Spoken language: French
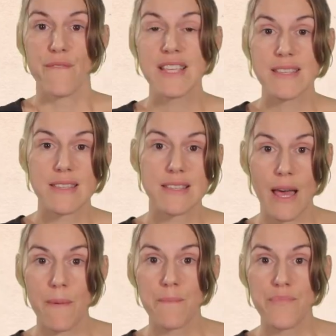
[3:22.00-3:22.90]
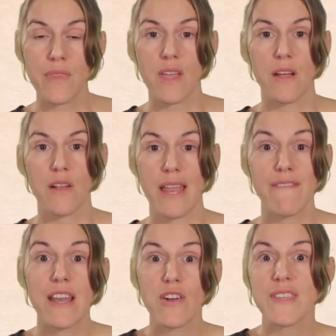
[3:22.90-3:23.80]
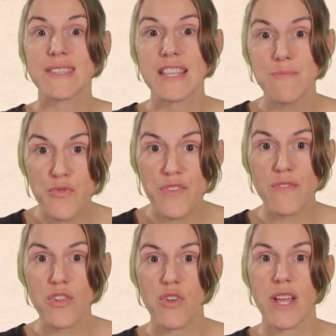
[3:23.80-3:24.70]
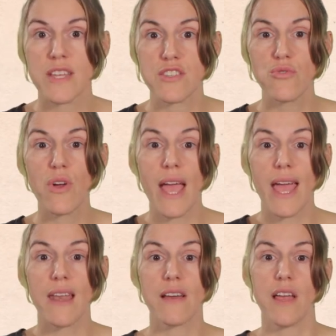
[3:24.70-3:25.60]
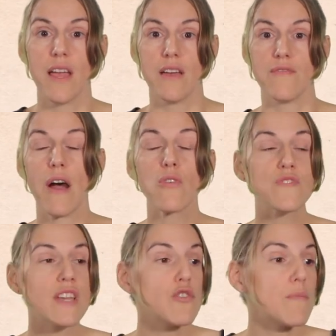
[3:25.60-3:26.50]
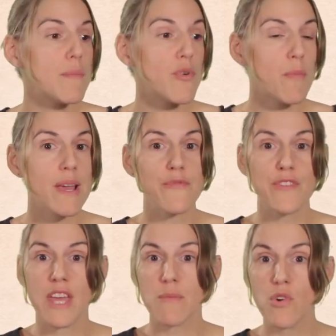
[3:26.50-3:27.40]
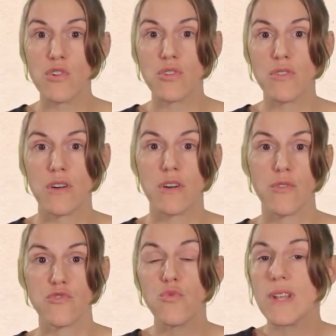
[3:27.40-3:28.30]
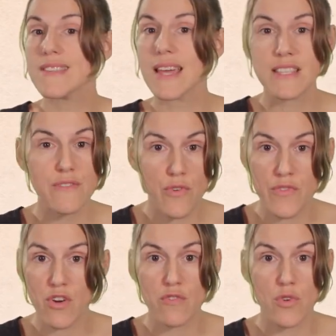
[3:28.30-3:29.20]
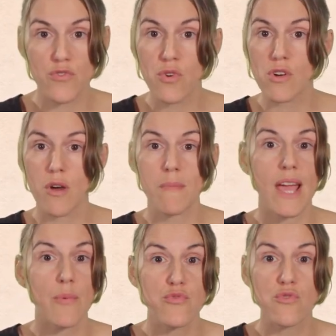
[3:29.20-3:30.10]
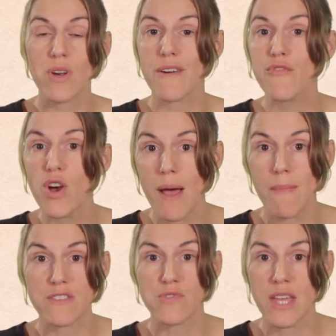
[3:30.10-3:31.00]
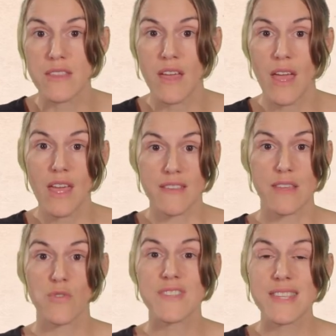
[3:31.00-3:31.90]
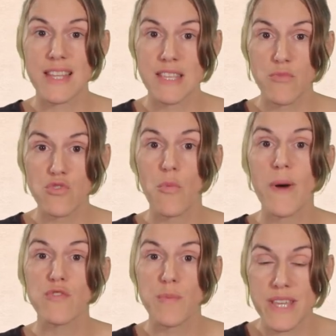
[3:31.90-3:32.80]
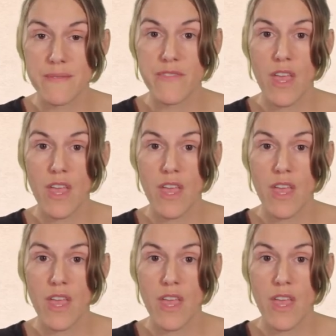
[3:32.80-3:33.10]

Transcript: Face à cela, euh, la valeur des animaux vivants dans la nature, elle, va rencontrer le même problème finalement que euh, tous les actifs environnementaux, comme l'air pur ou la forêt amazonienne, c'est que ces animaux n'ont pas de prix.